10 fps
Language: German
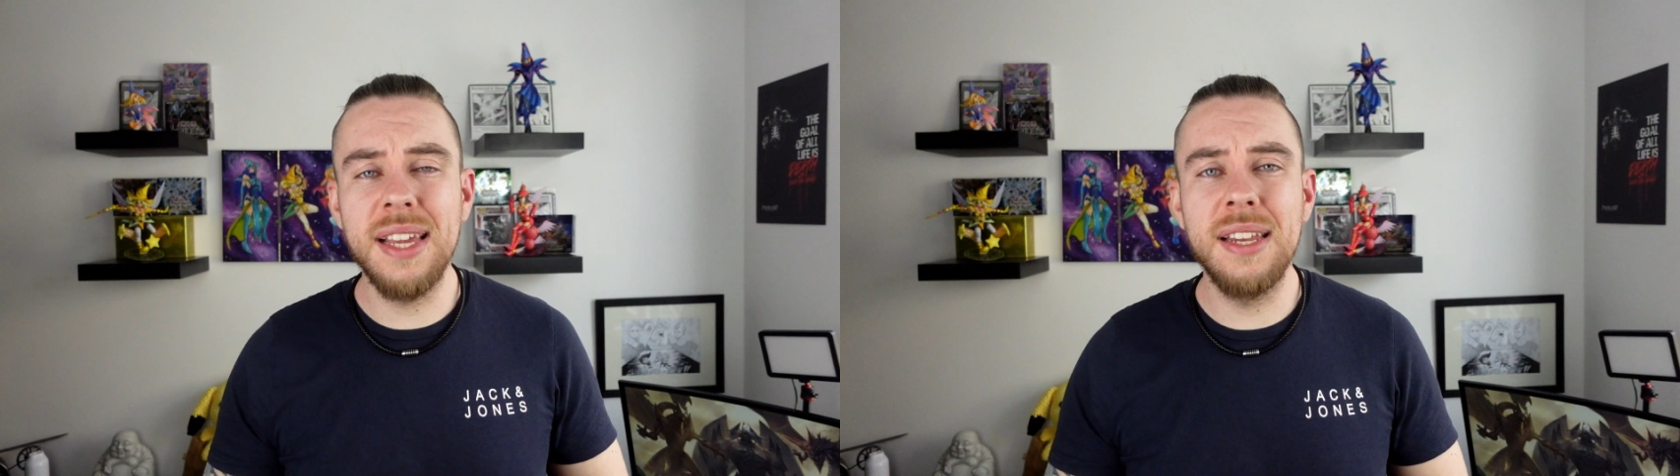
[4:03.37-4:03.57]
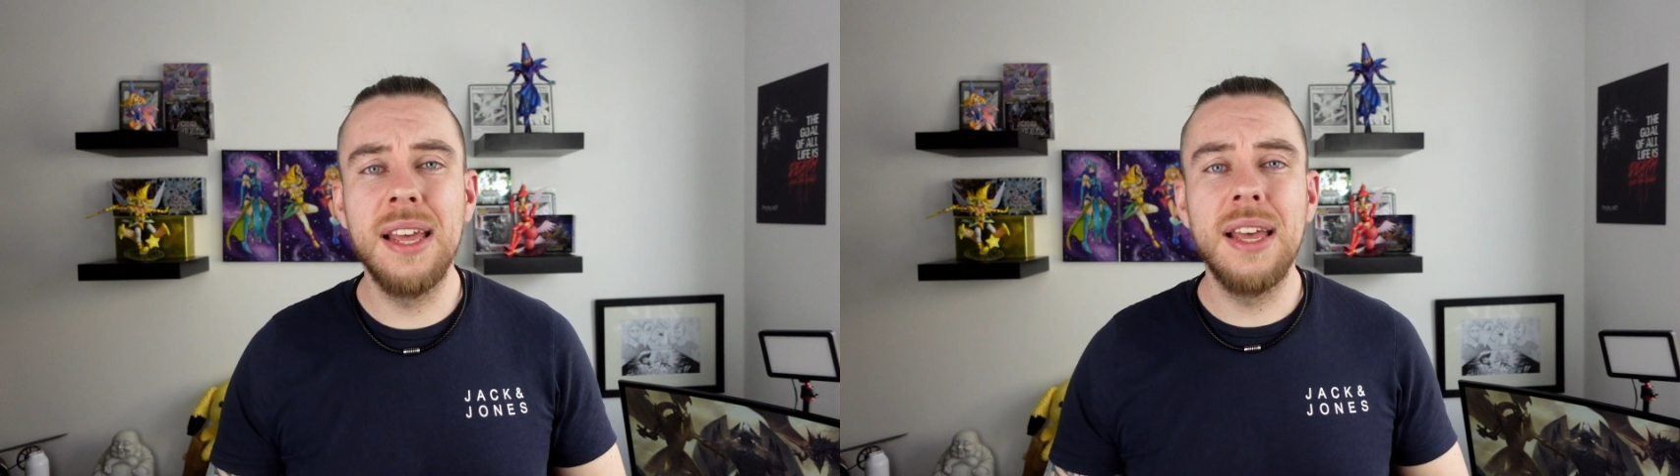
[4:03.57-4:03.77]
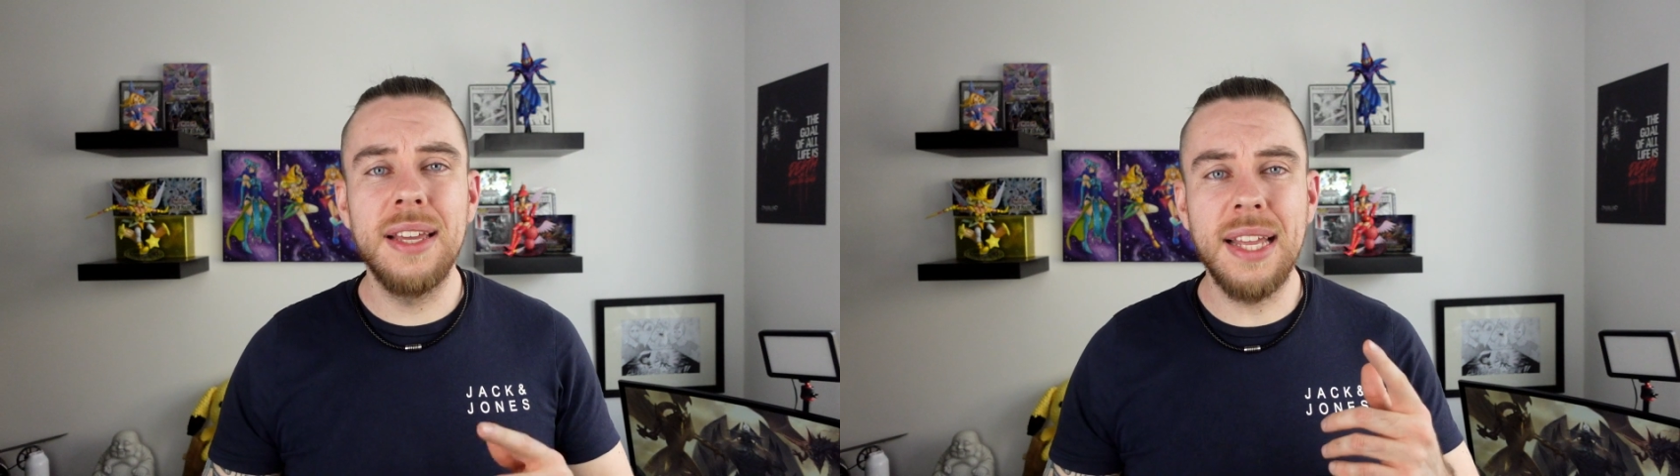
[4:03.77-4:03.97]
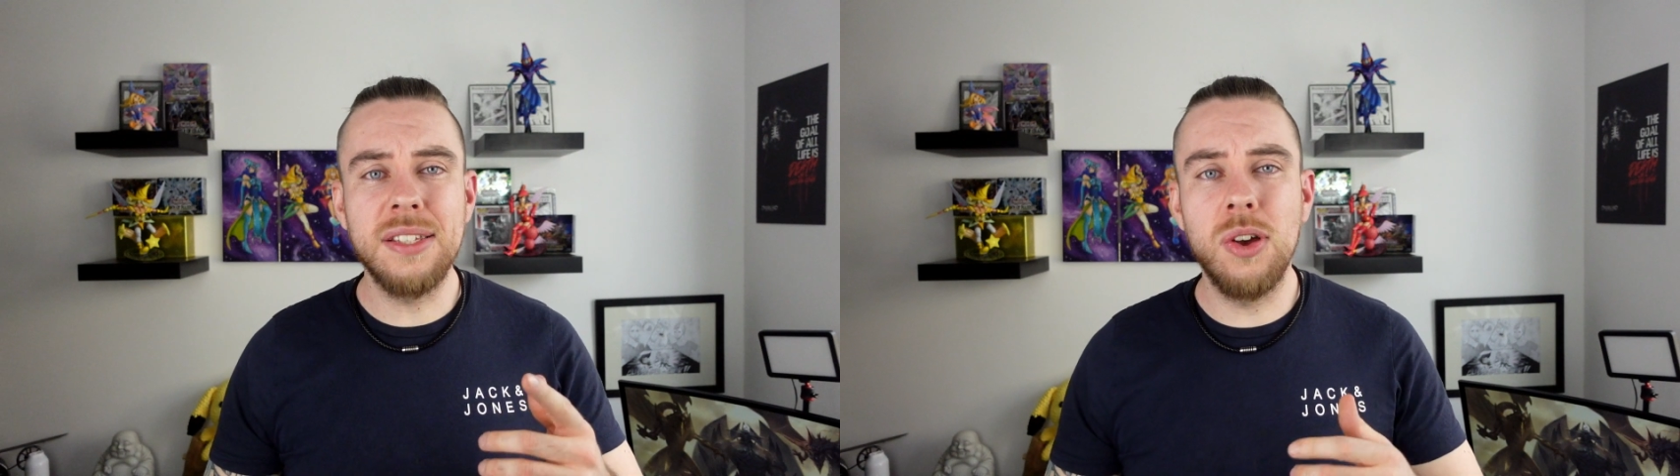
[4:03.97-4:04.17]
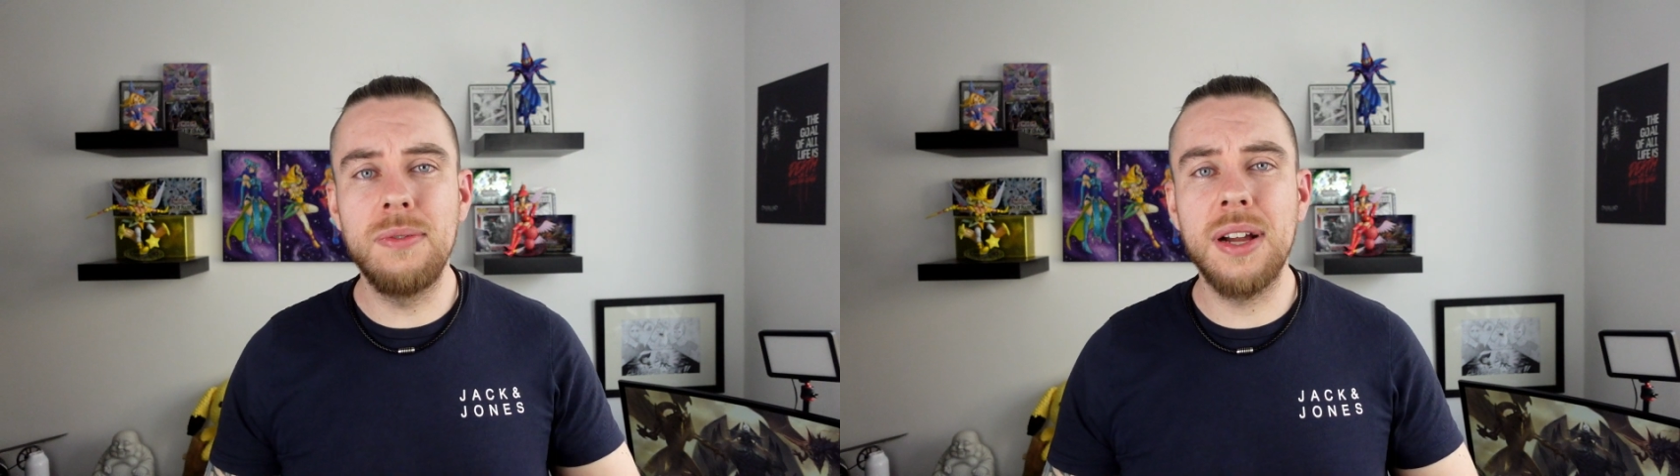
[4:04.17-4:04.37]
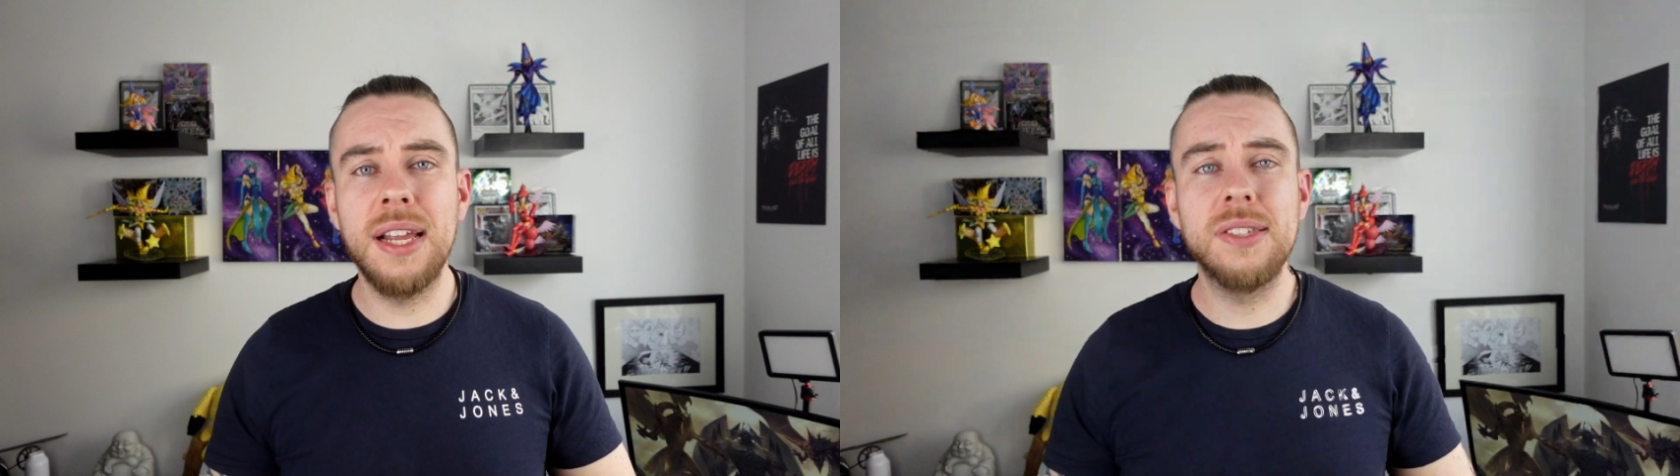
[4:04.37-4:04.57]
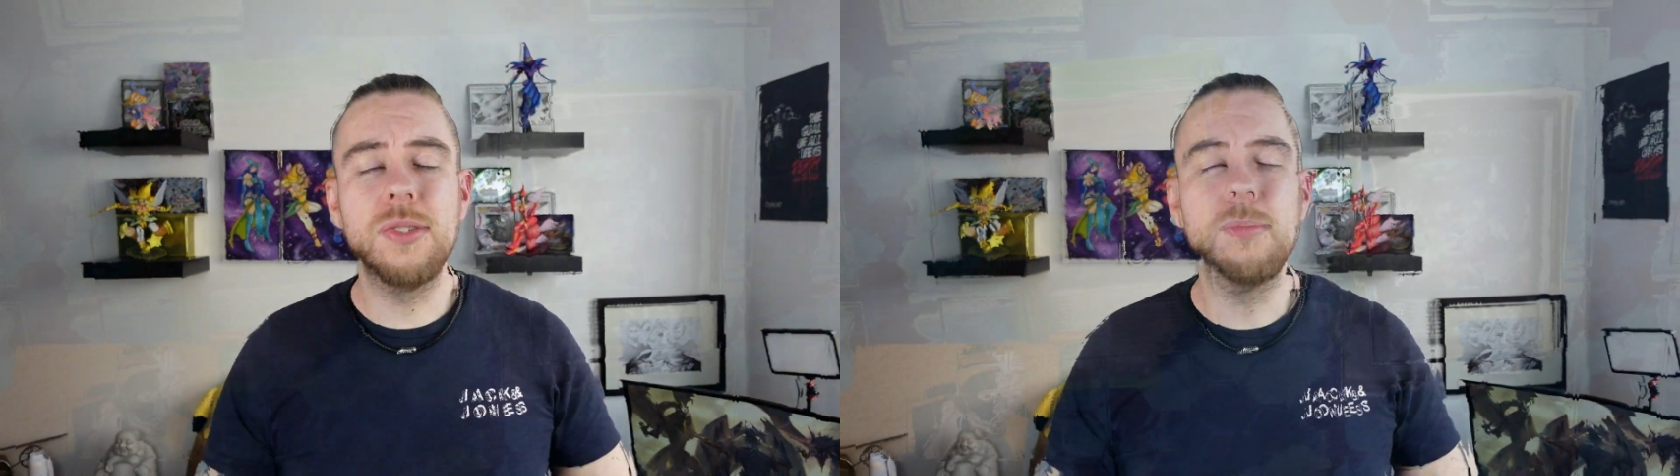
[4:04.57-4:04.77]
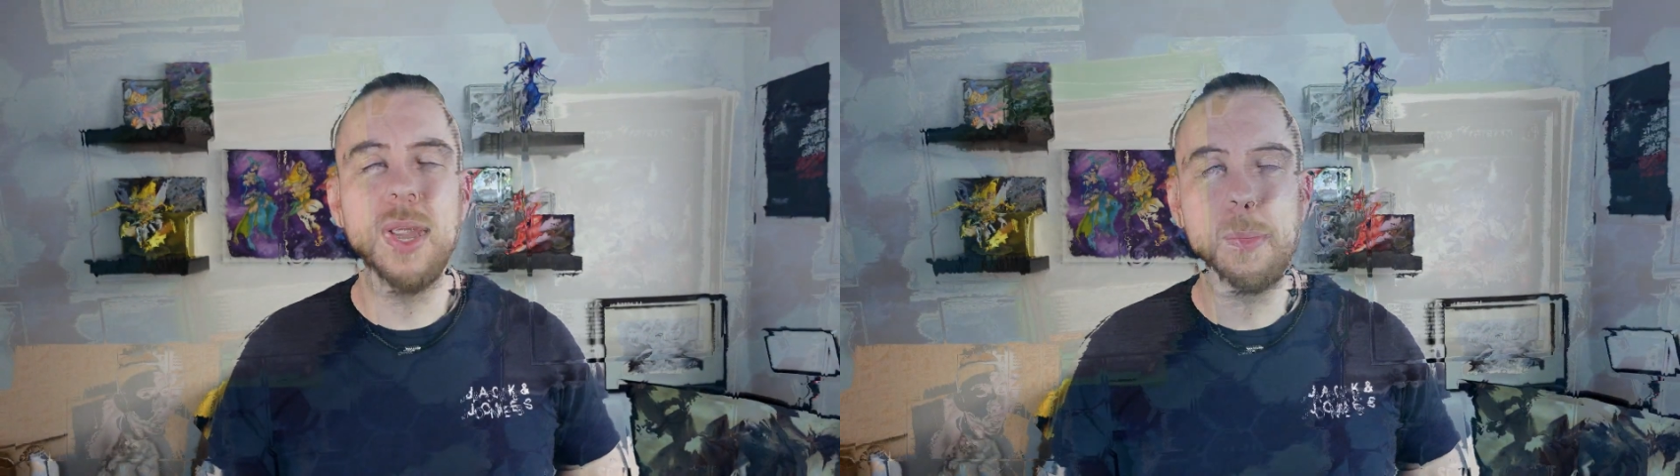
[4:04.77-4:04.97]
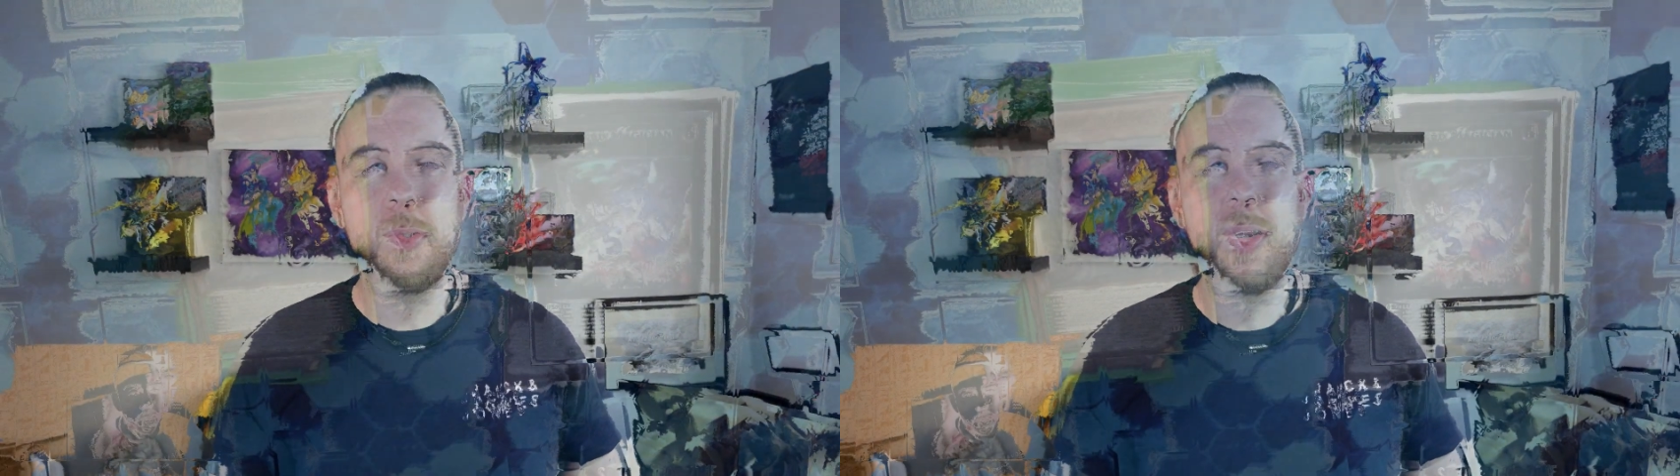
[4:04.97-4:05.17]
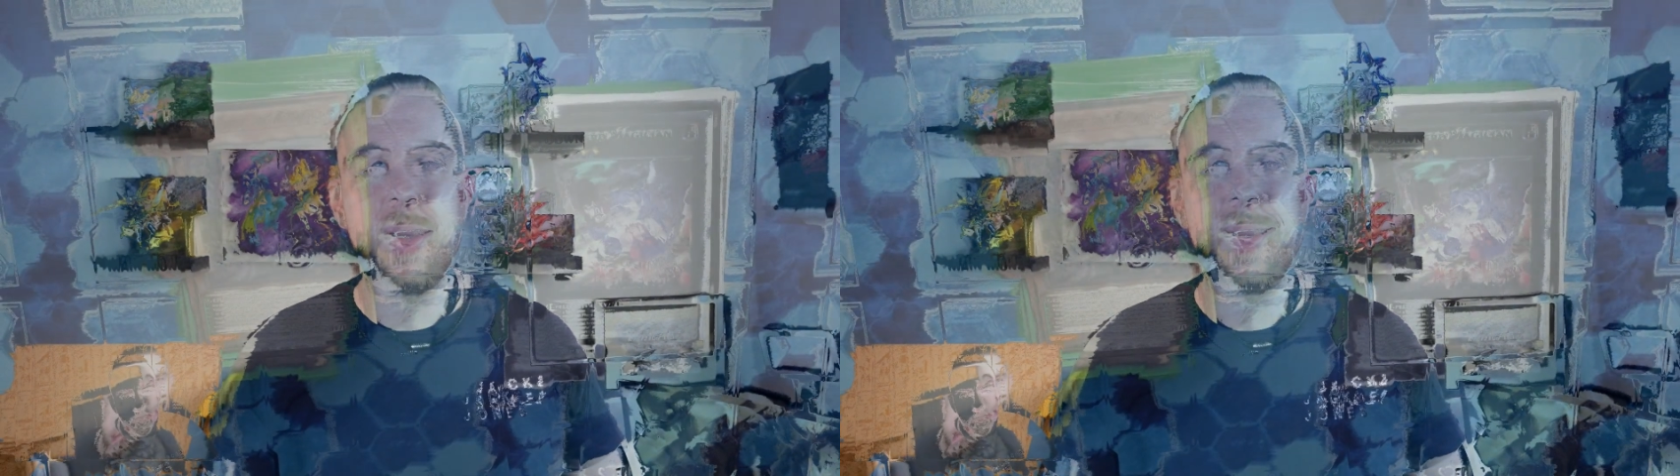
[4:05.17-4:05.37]
sein. Jetzt kommen wir gleich zum
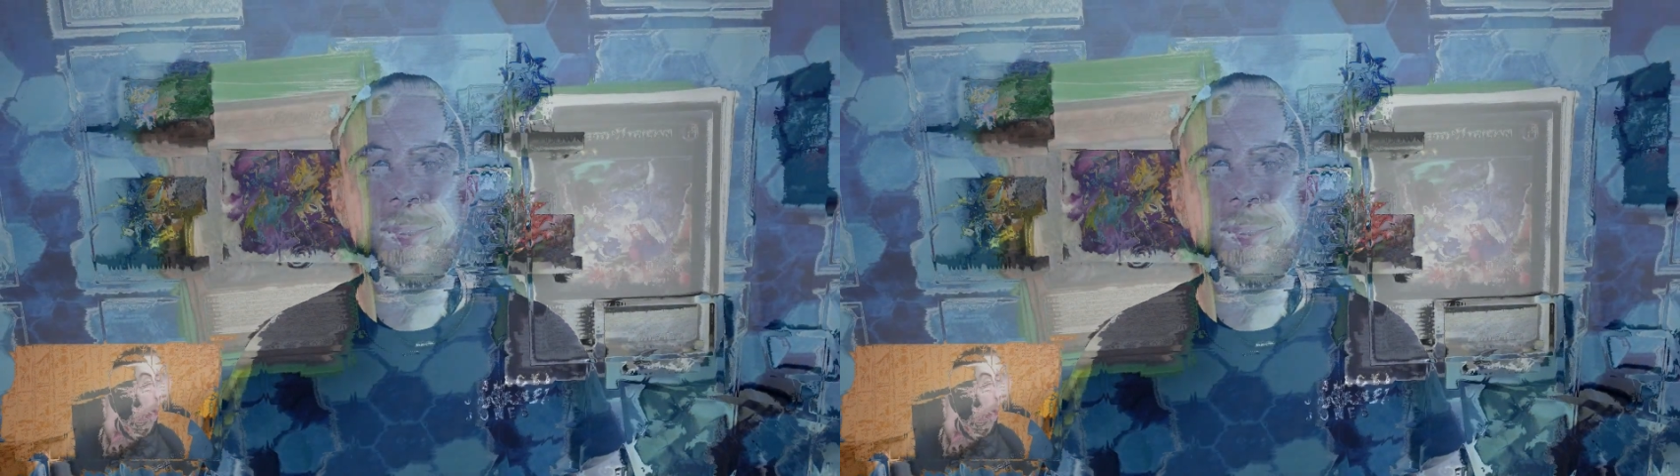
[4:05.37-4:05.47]
Deckprofil.